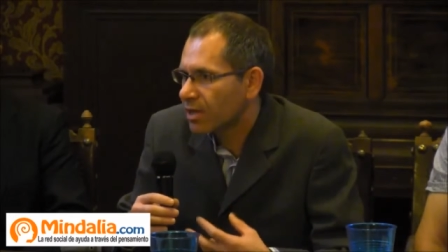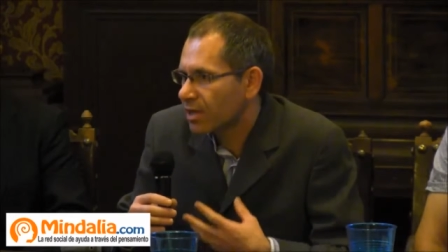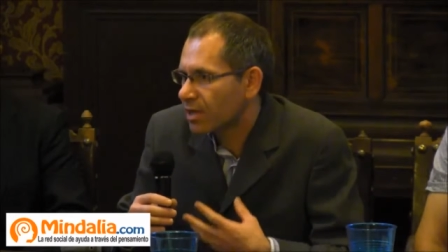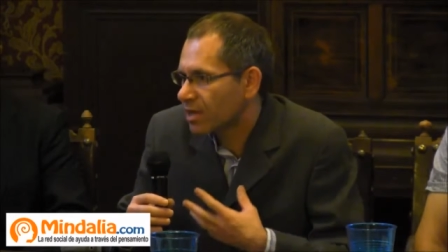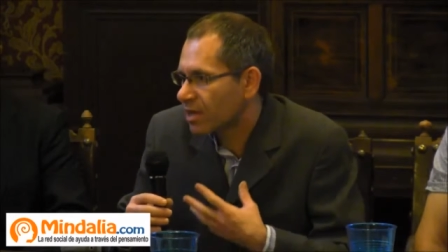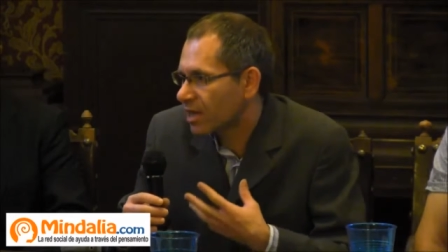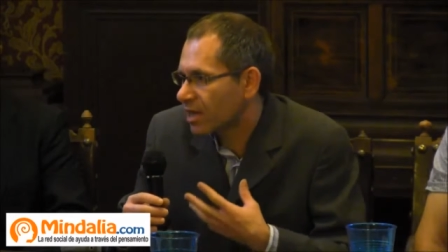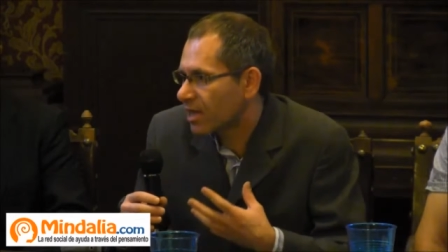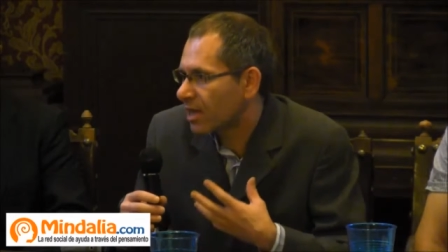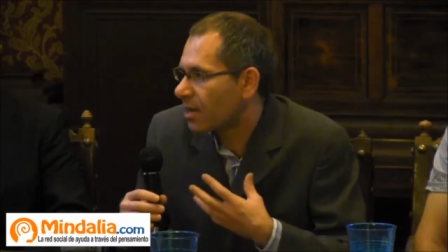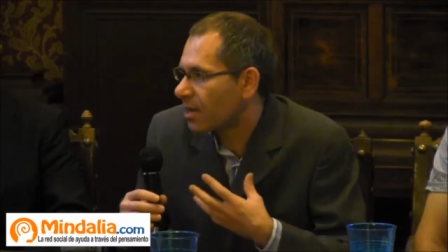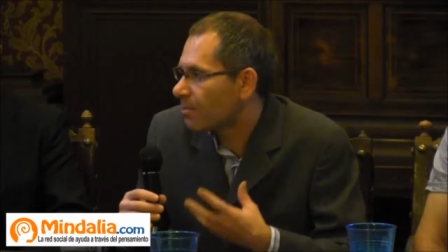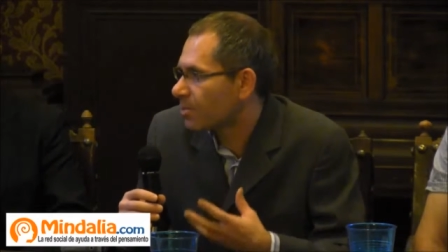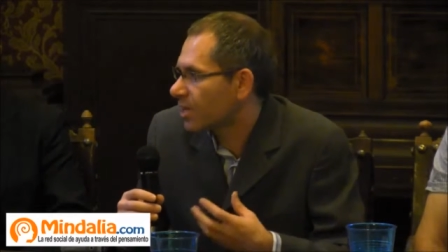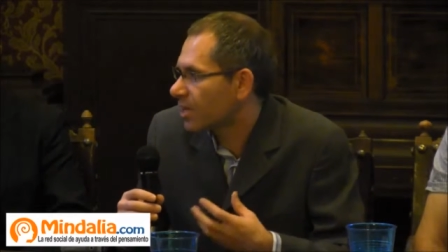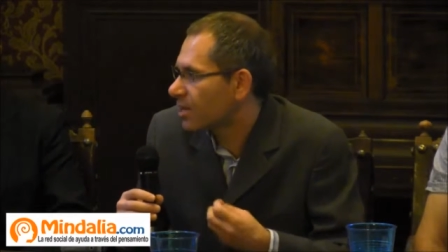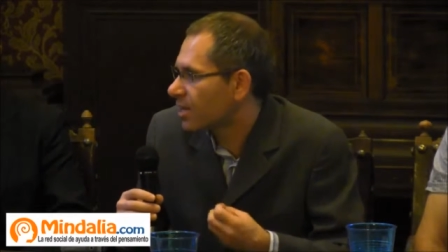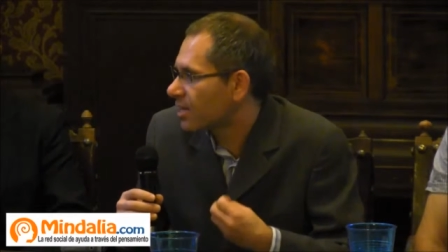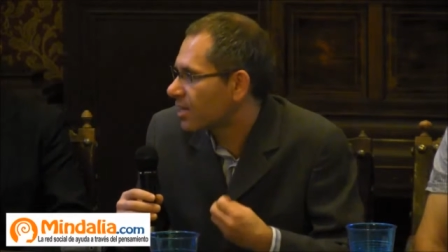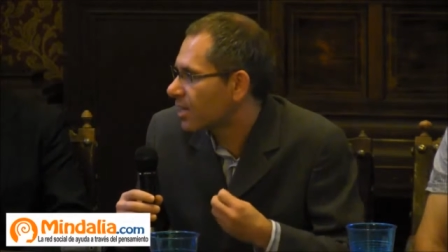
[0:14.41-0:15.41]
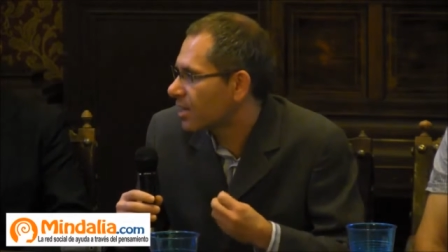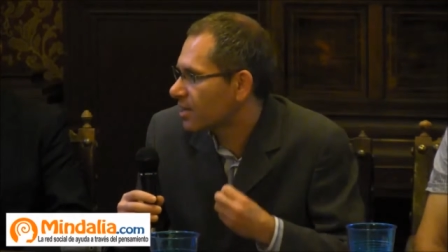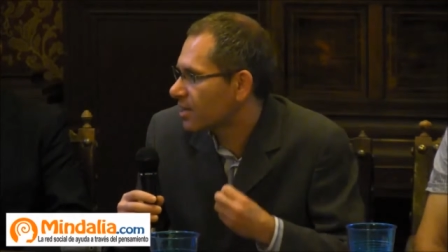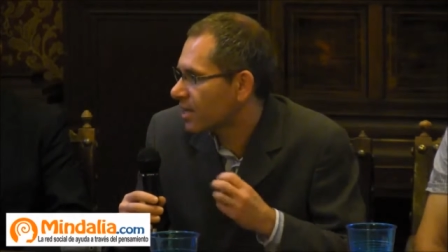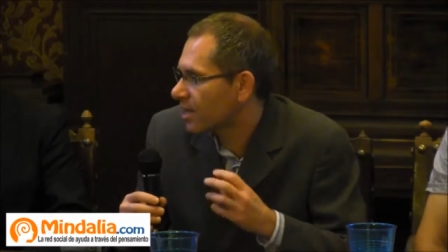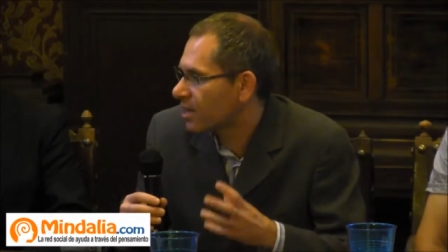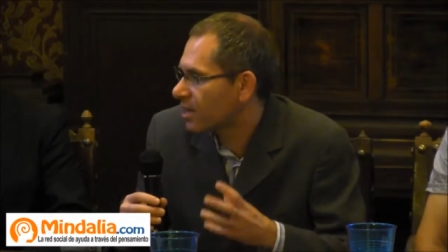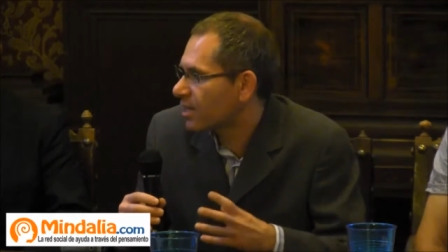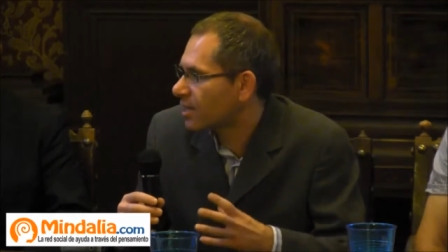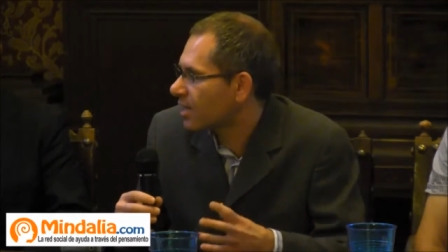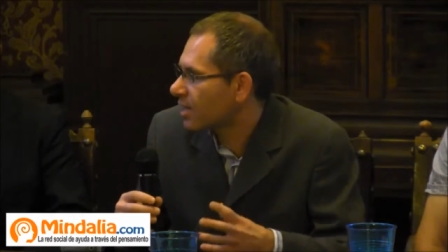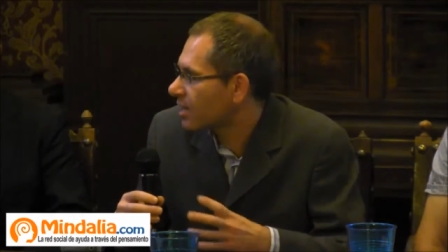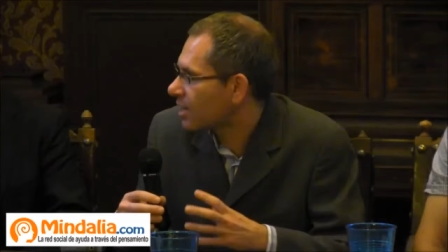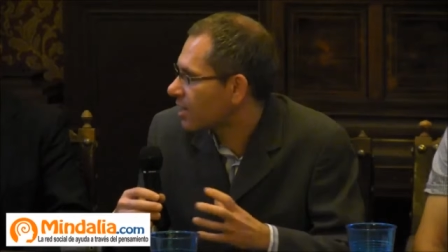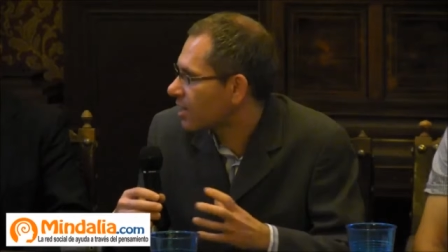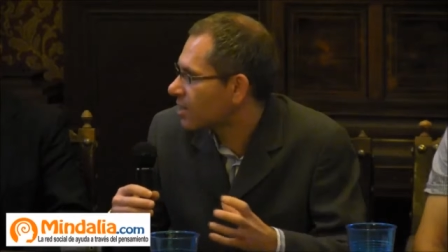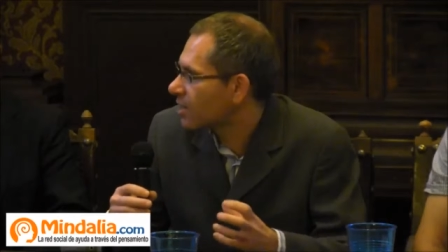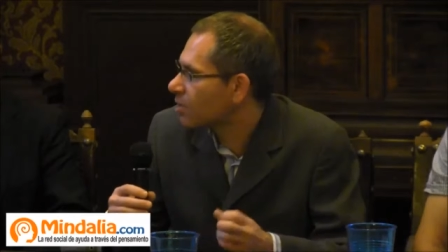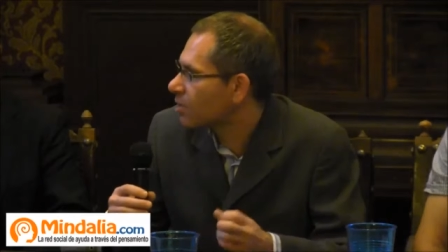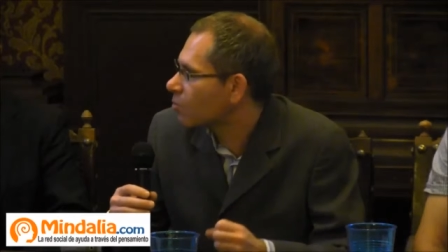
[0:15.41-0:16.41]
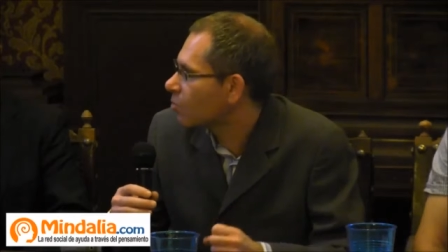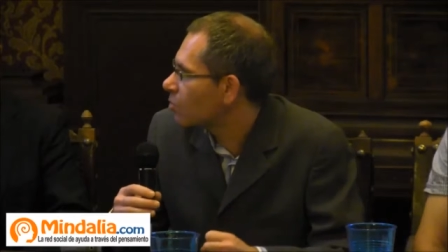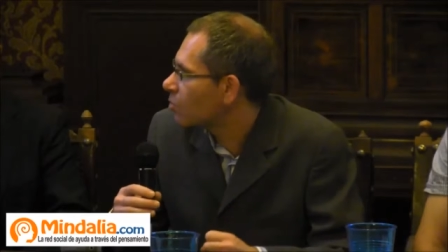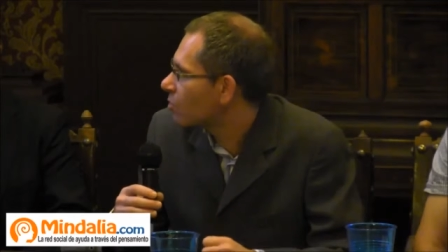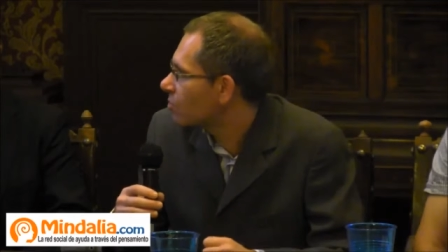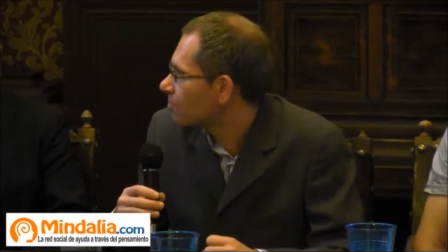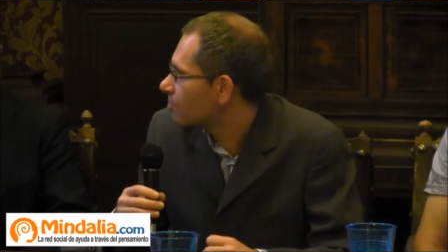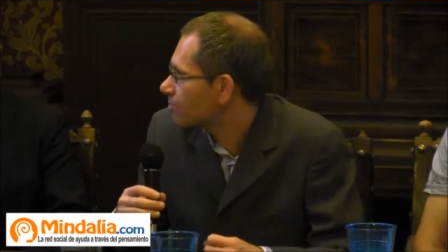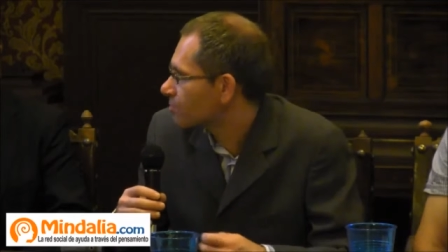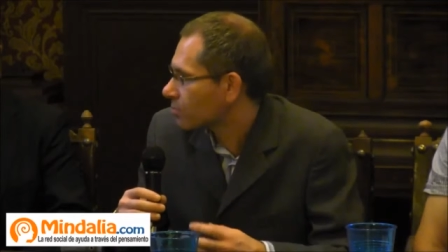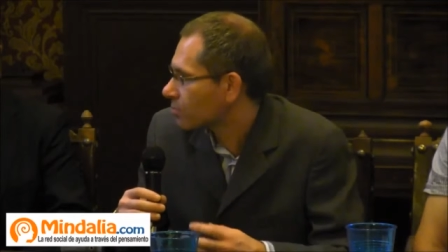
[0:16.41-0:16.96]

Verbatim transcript: y sería la pieza ya que cerraría el círculo